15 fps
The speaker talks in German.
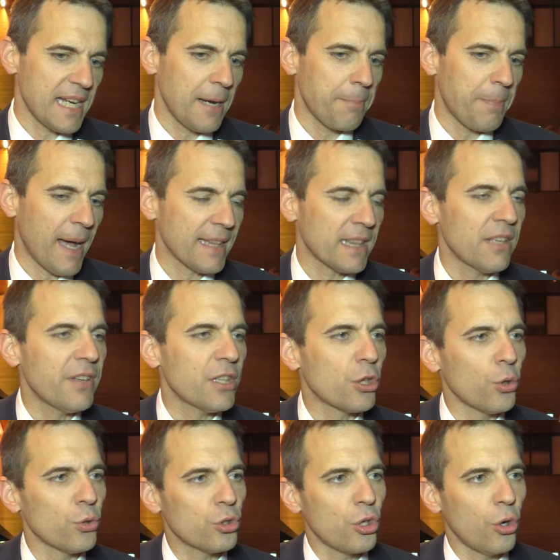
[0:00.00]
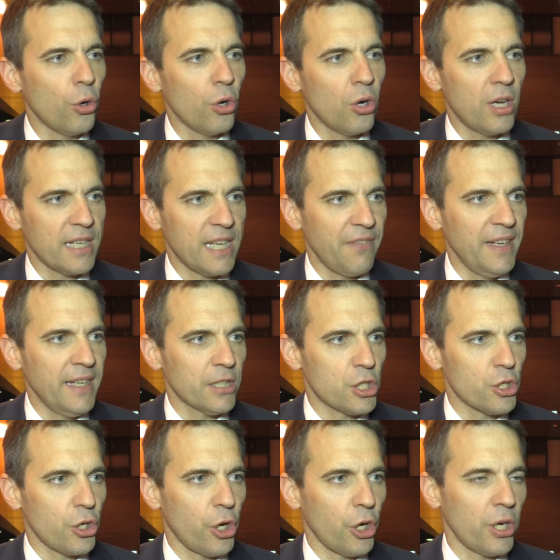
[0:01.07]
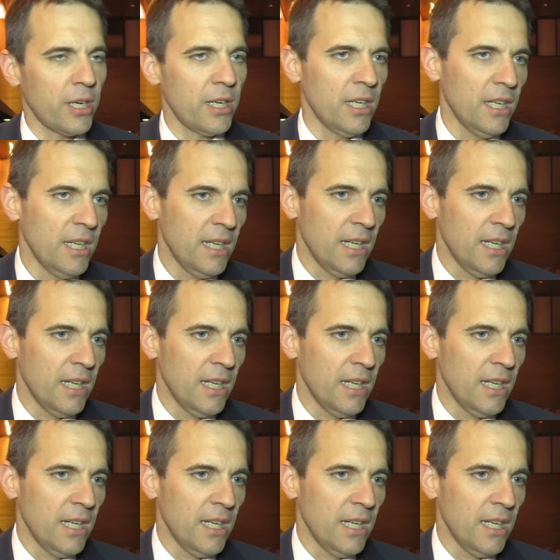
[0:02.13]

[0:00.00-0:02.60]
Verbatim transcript: einen Partner wie Don Co. Äh, gewinnen zu können.